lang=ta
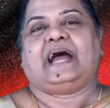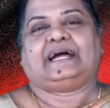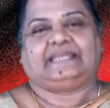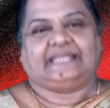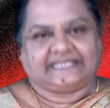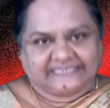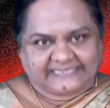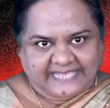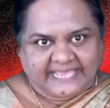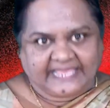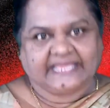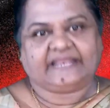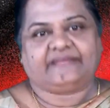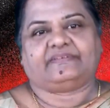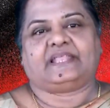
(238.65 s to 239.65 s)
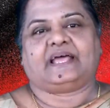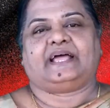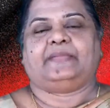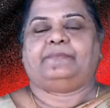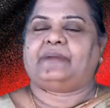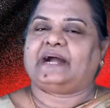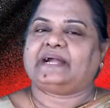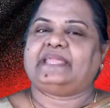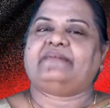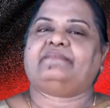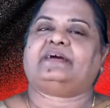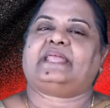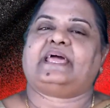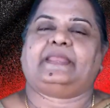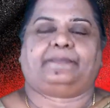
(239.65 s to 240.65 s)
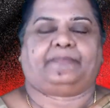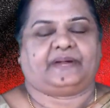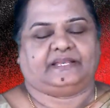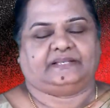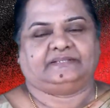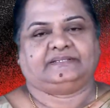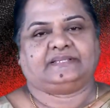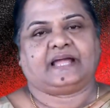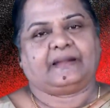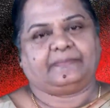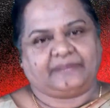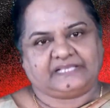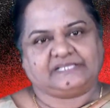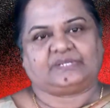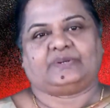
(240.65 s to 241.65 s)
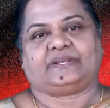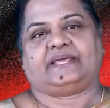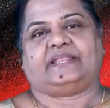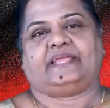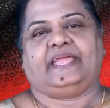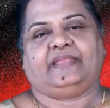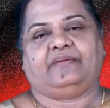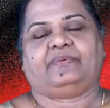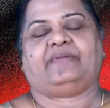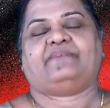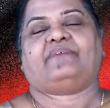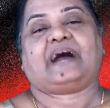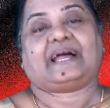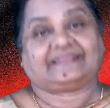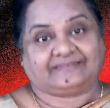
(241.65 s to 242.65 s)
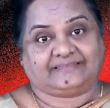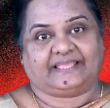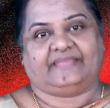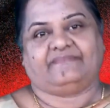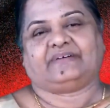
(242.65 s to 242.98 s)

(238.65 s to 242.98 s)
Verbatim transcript: அதை செய்கிறவனாய் பாக்கியவனாய் இருப்பான் அப்படின்னு சொல்றார் எனவே வார்த்தை